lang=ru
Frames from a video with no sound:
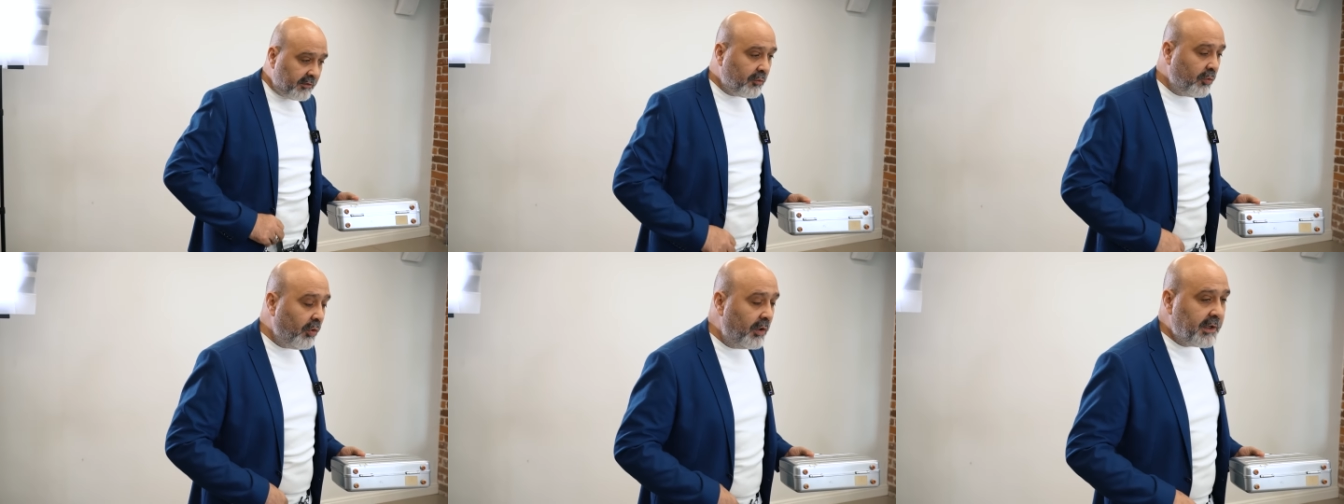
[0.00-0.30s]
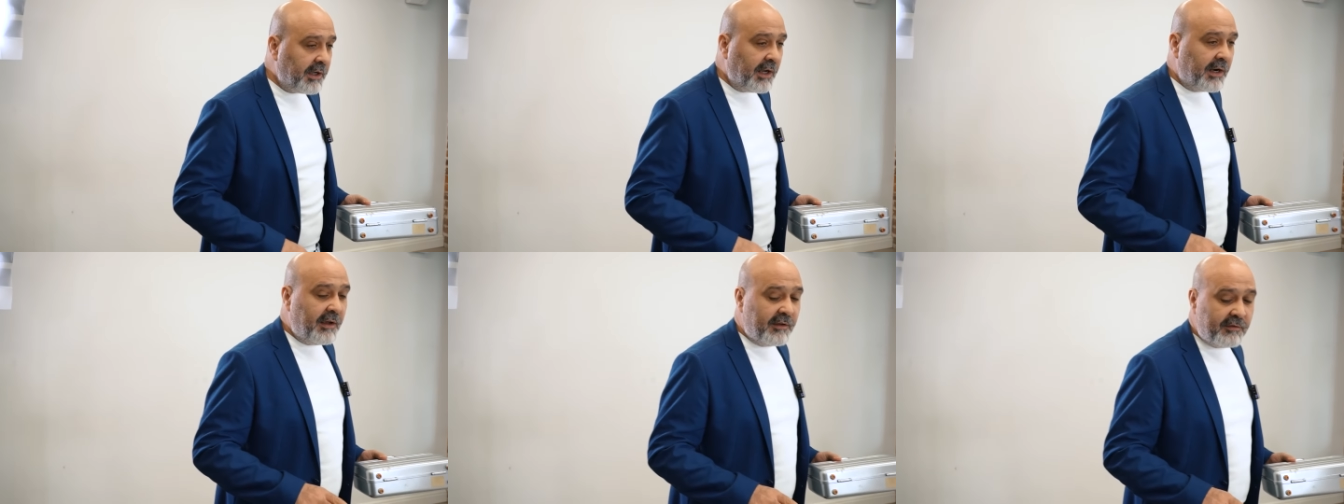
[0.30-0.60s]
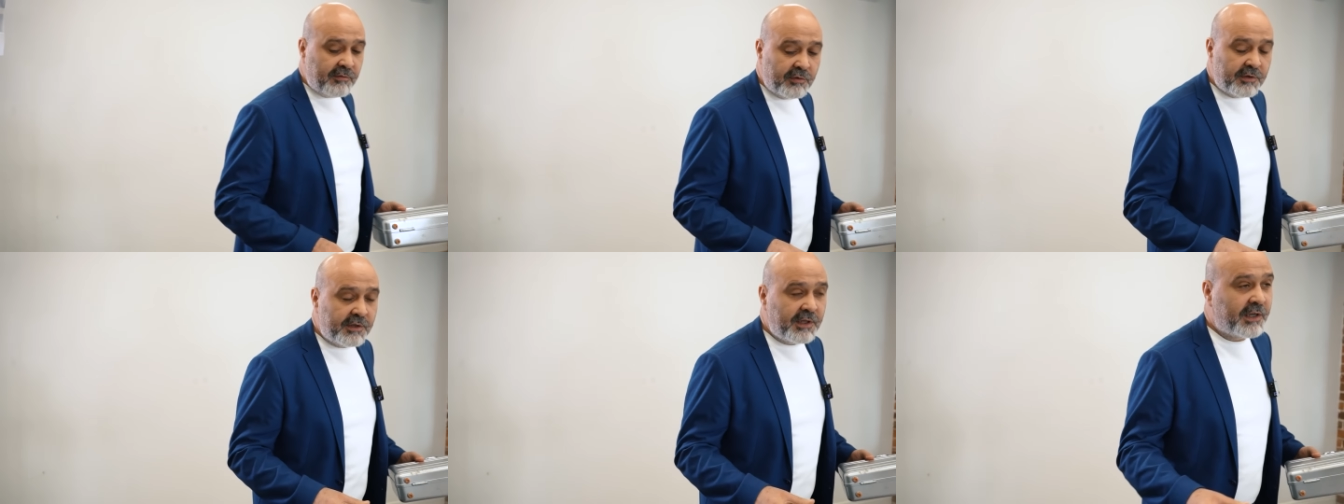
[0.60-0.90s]
сколько
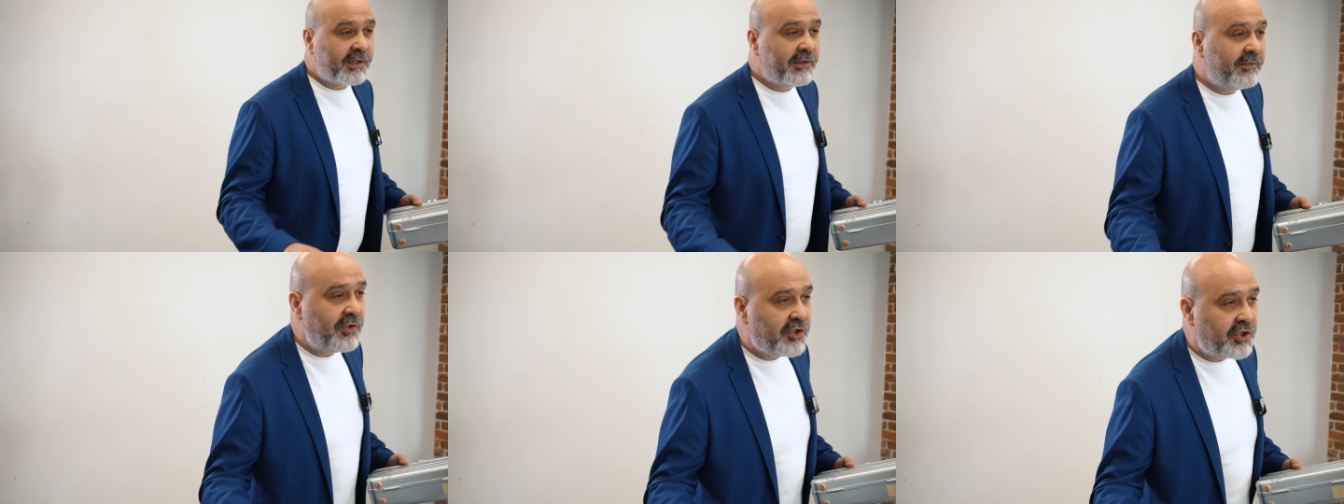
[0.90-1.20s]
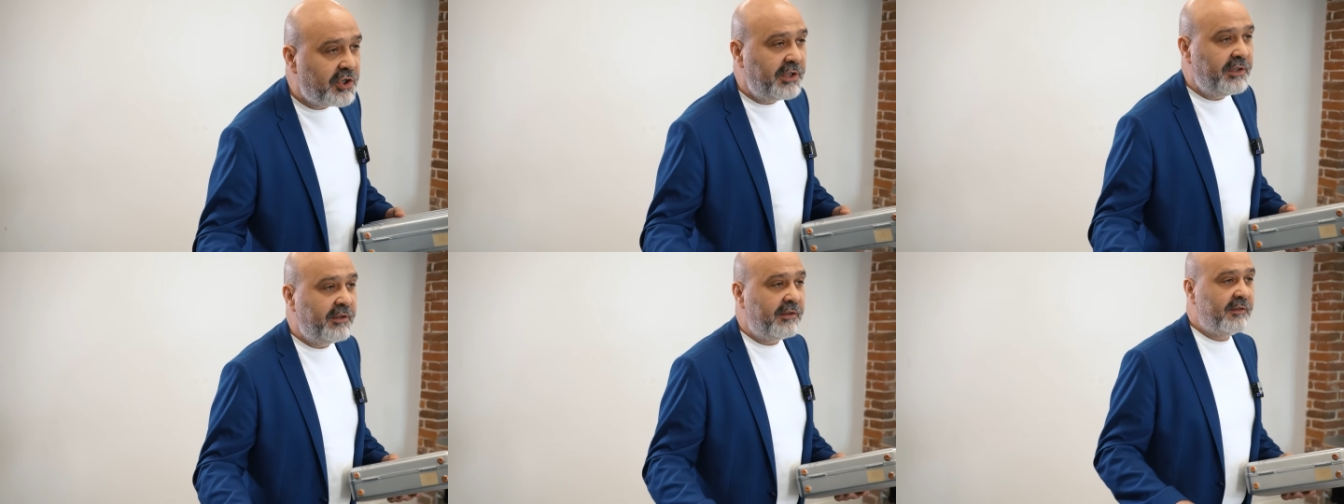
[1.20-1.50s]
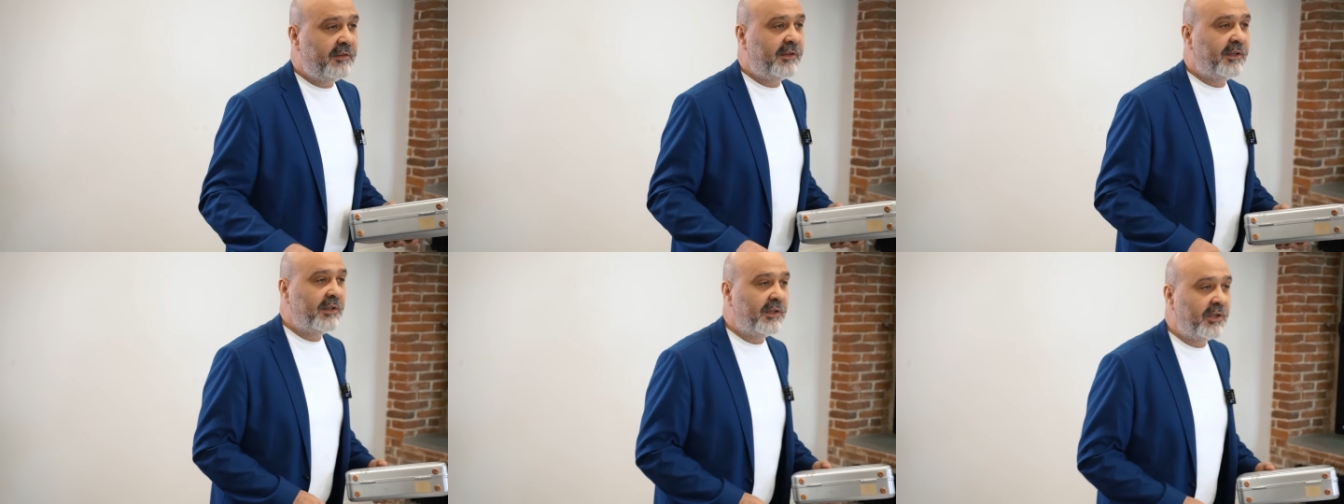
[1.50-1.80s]
раз вот так движение
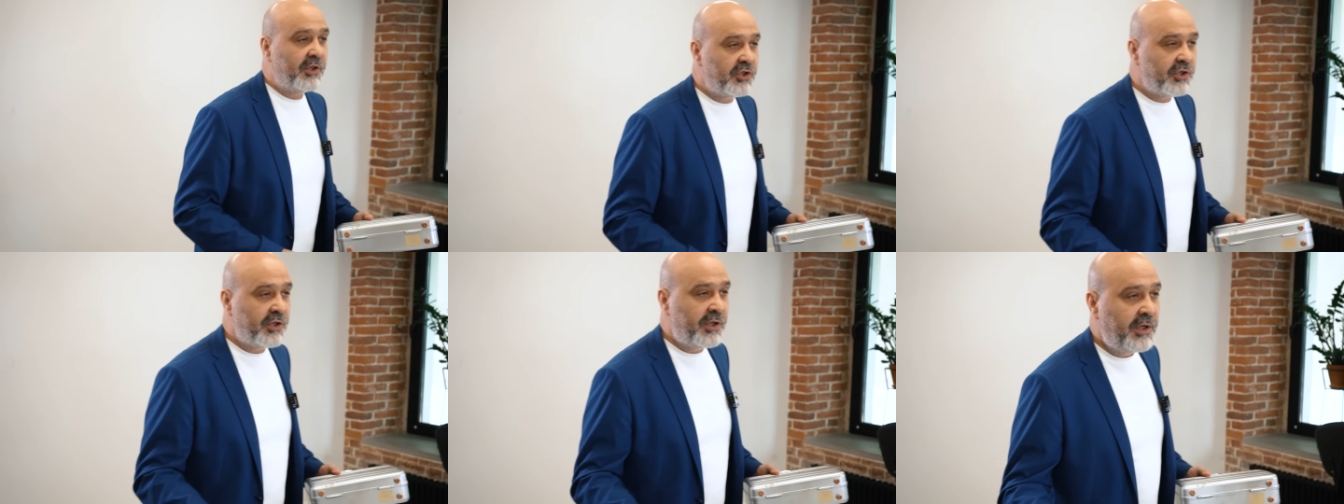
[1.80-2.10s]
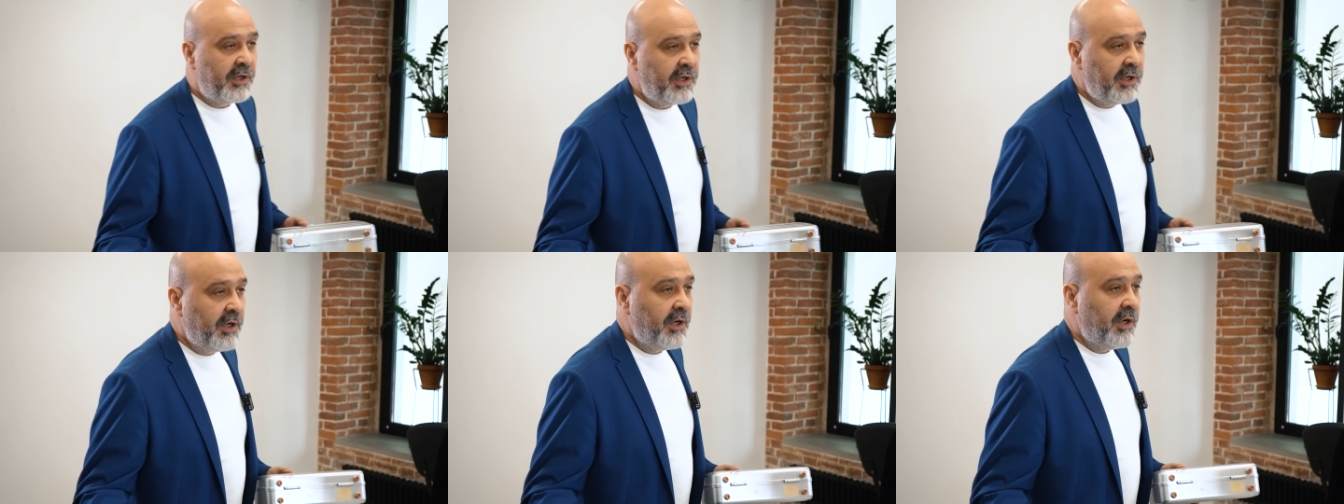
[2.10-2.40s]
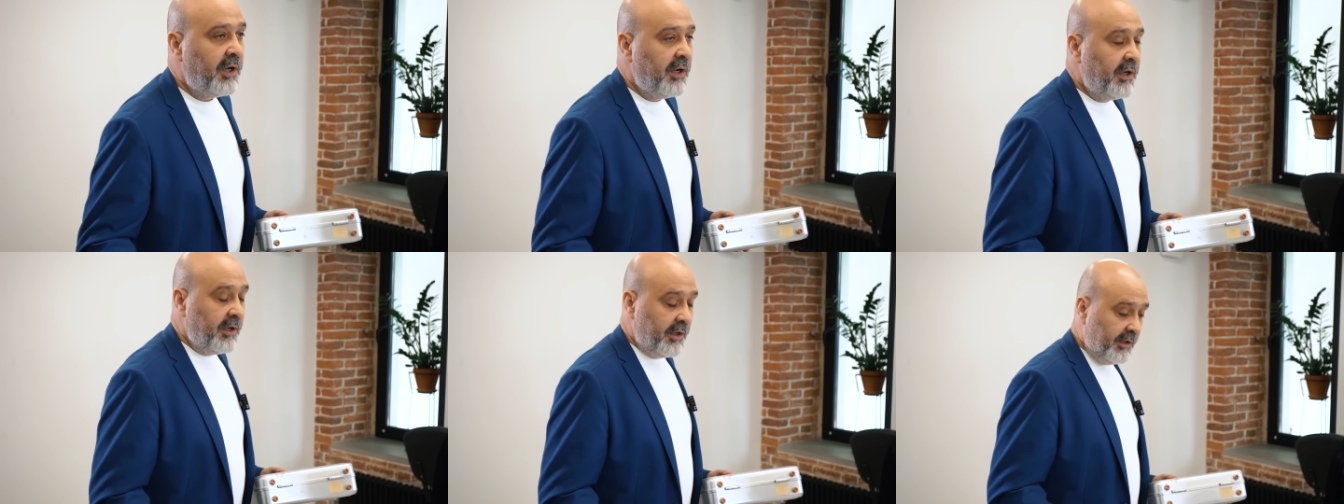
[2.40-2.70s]
сделаешь?
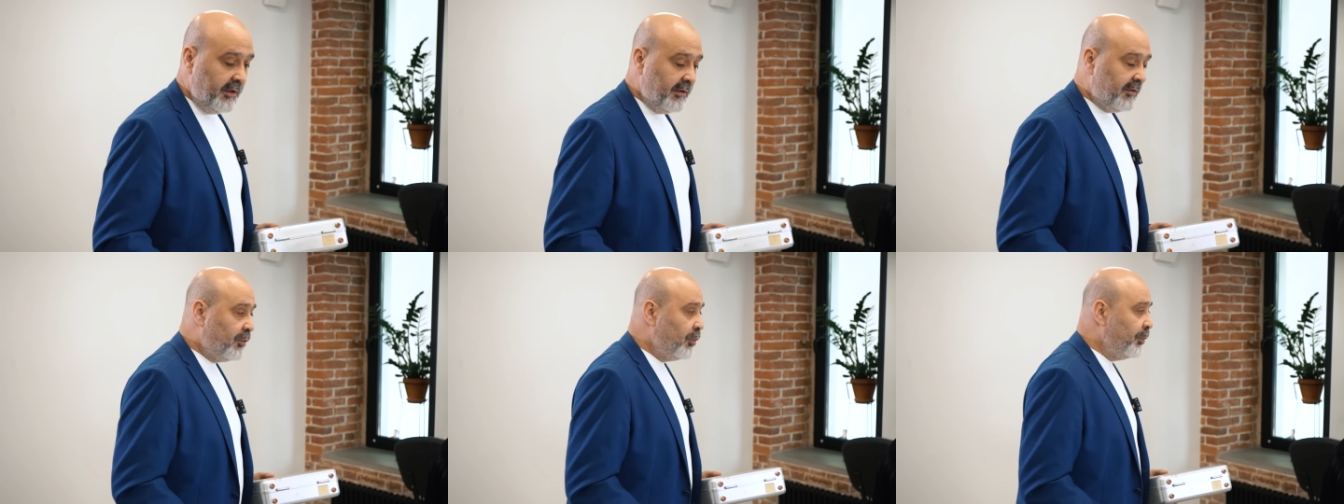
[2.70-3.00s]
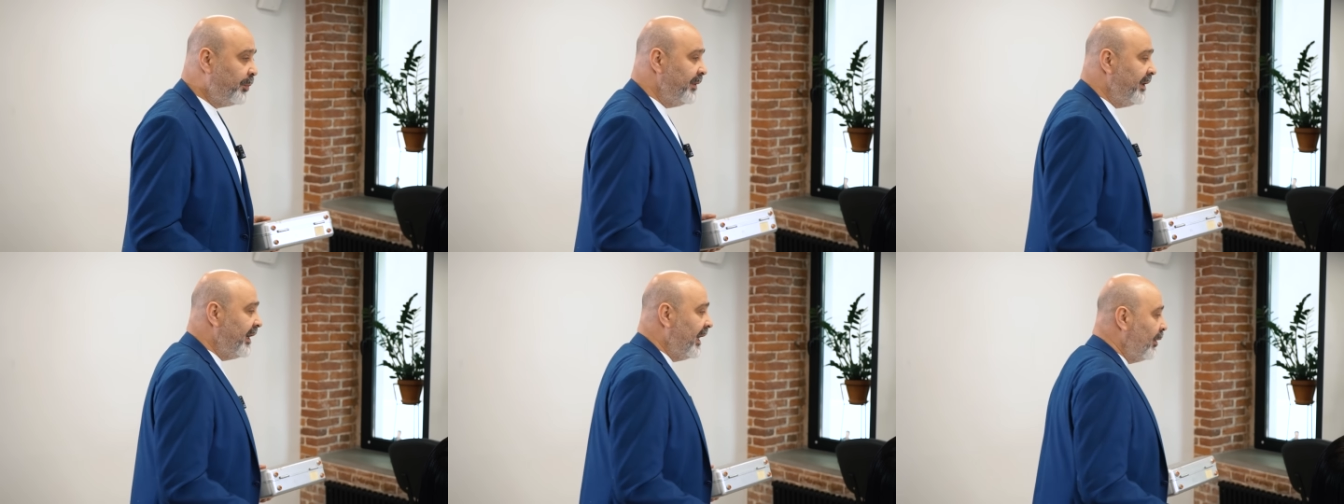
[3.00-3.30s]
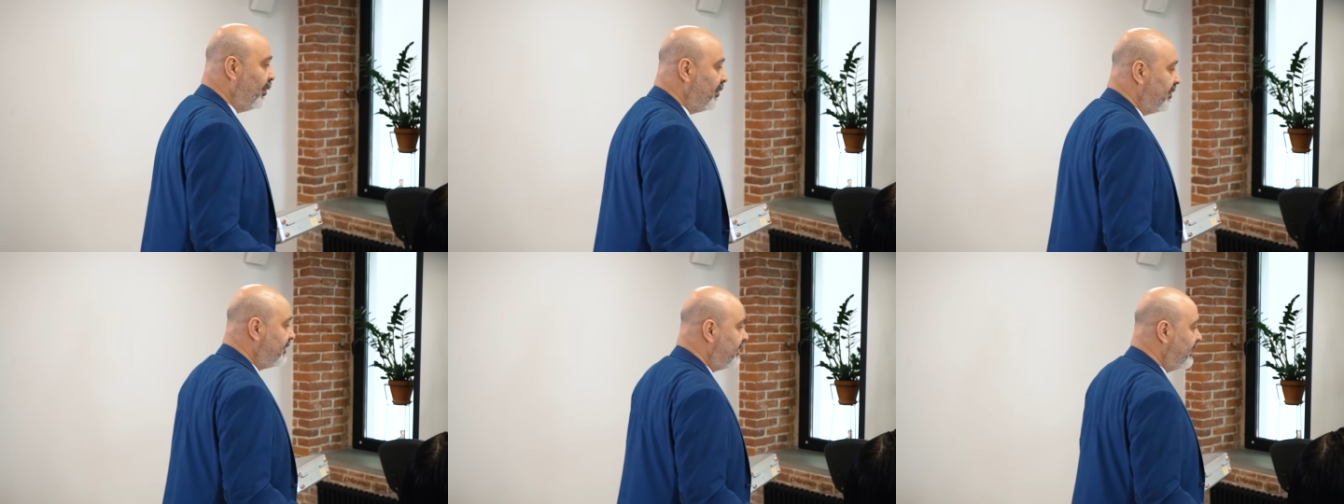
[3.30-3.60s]
и
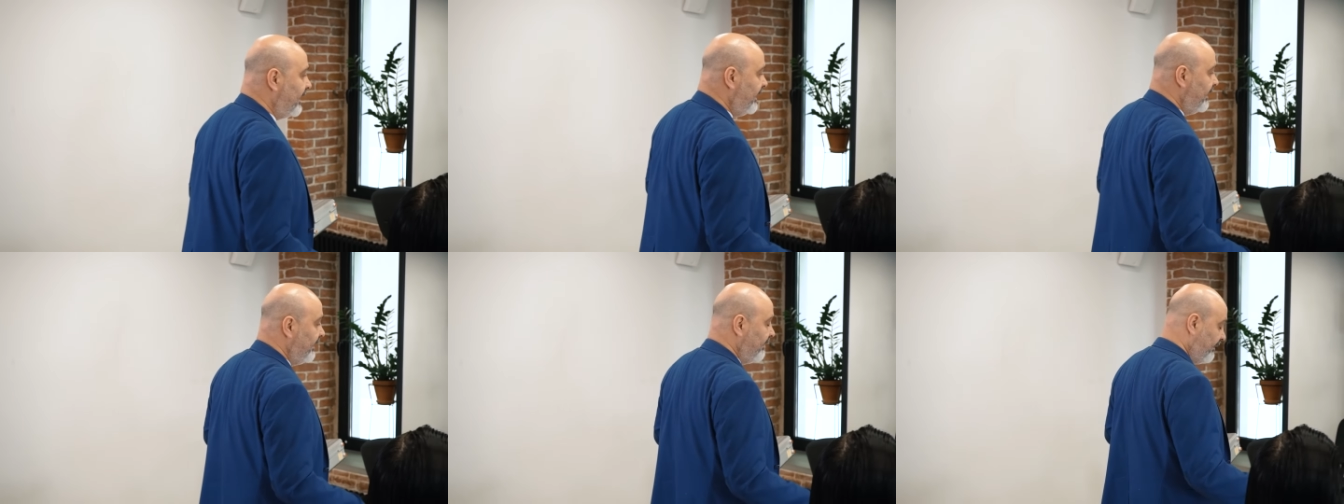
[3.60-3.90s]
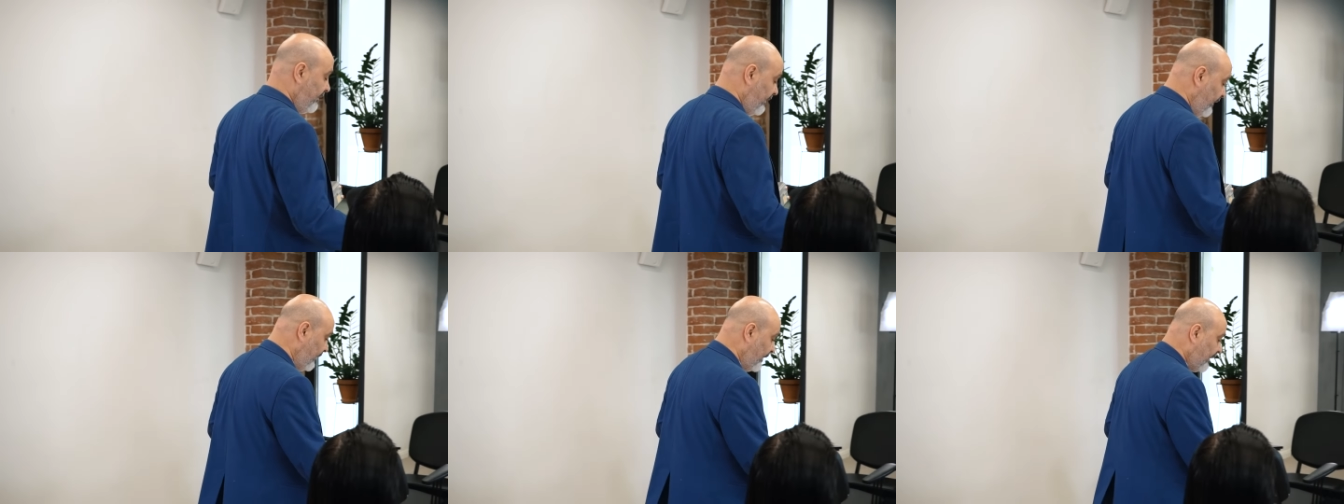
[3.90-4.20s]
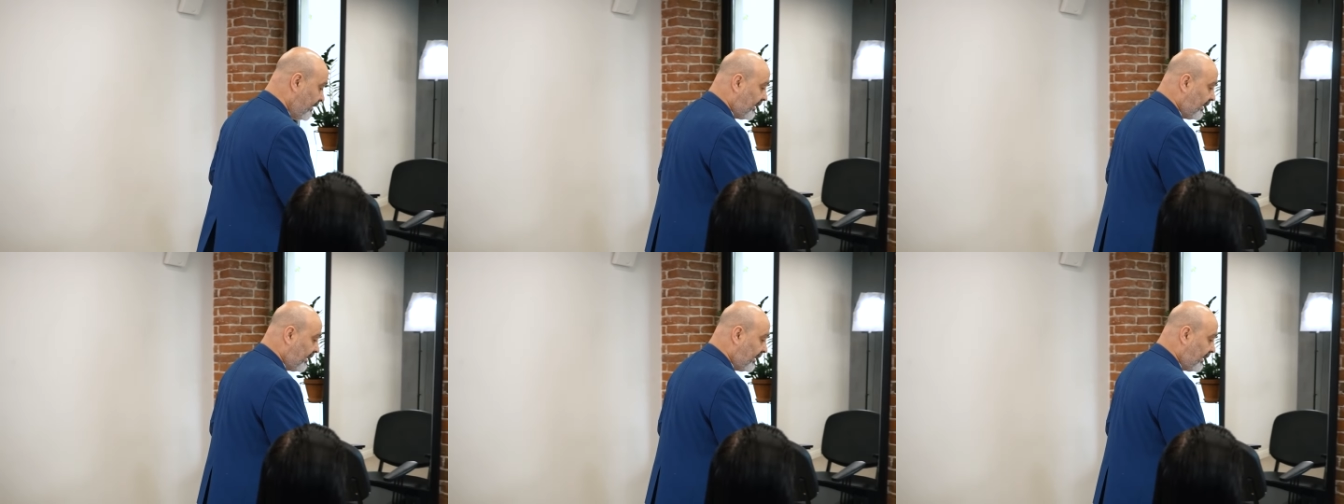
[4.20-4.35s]
ступня устанет, и